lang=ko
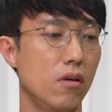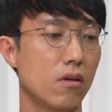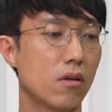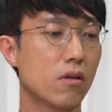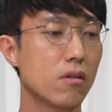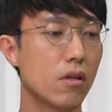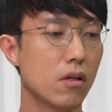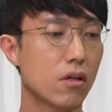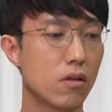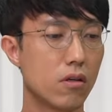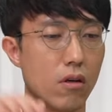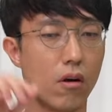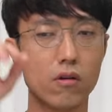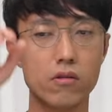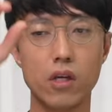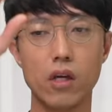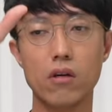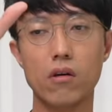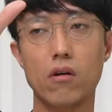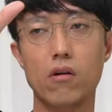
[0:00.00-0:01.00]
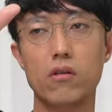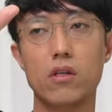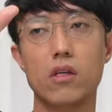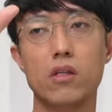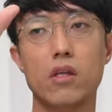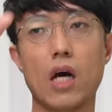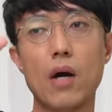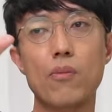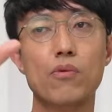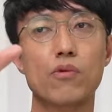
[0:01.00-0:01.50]
근데 그
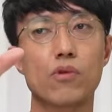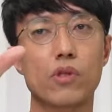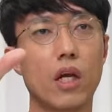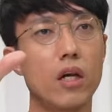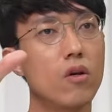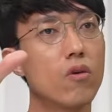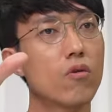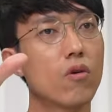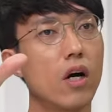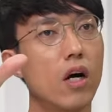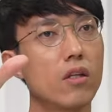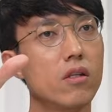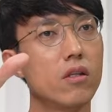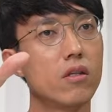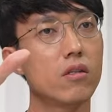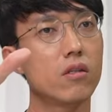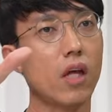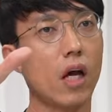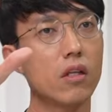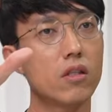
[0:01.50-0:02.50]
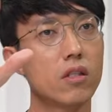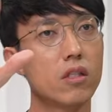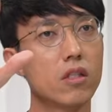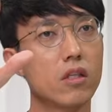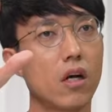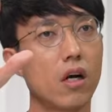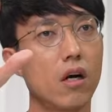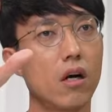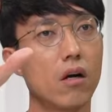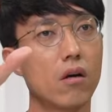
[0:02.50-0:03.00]
역세권이 앞으로 되려고 하는
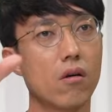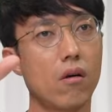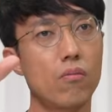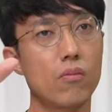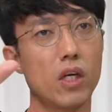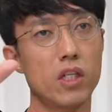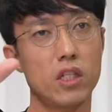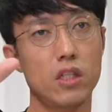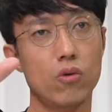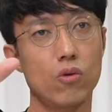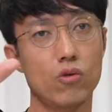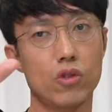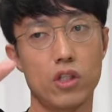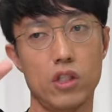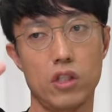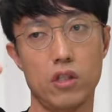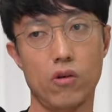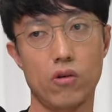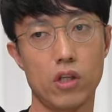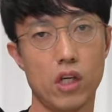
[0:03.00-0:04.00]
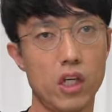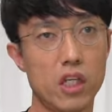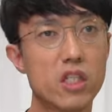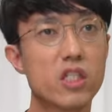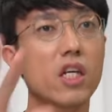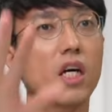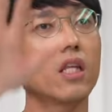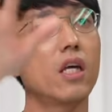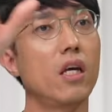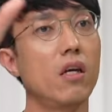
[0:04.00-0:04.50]
단지가 검단 신도시 여기
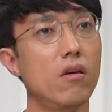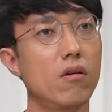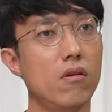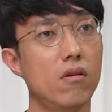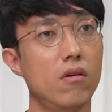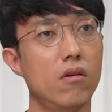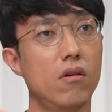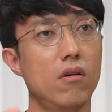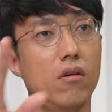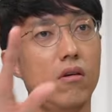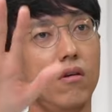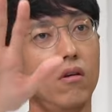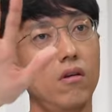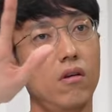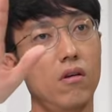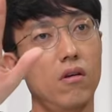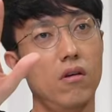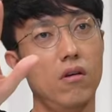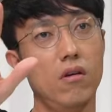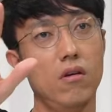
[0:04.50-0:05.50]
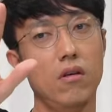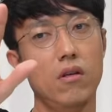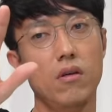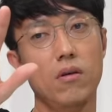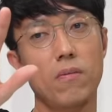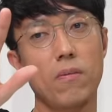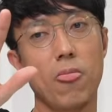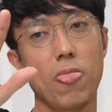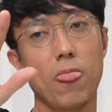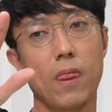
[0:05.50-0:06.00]
있잖아요. 네.
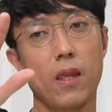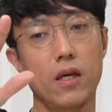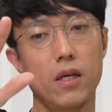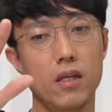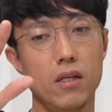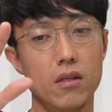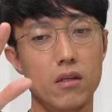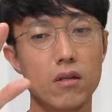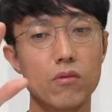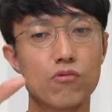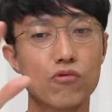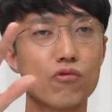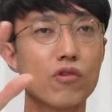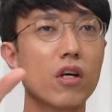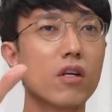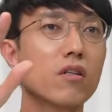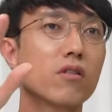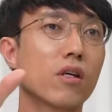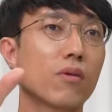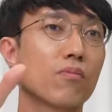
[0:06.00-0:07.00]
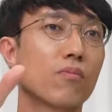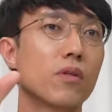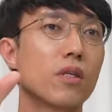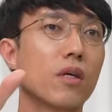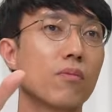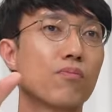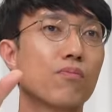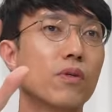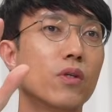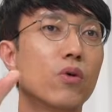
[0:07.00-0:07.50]
이 두 개를 딱
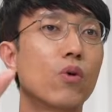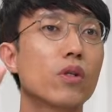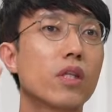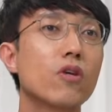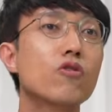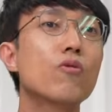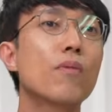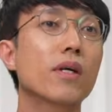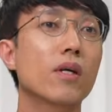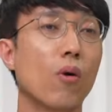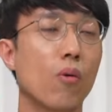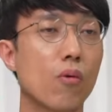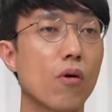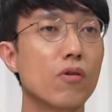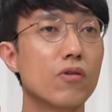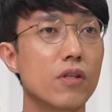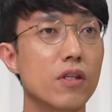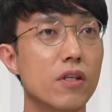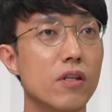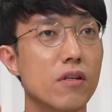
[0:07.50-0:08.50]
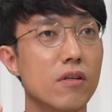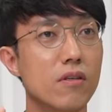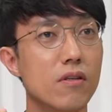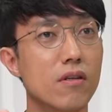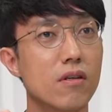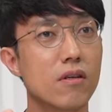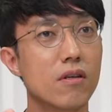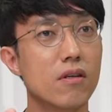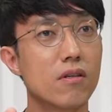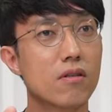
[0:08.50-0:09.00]
이게 비교가 될 수밖에 없거든요.
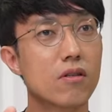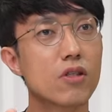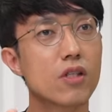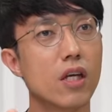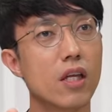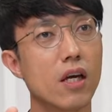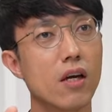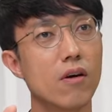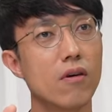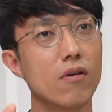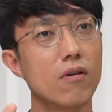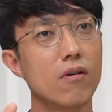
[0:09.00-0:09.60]
음... 그렇잖아요.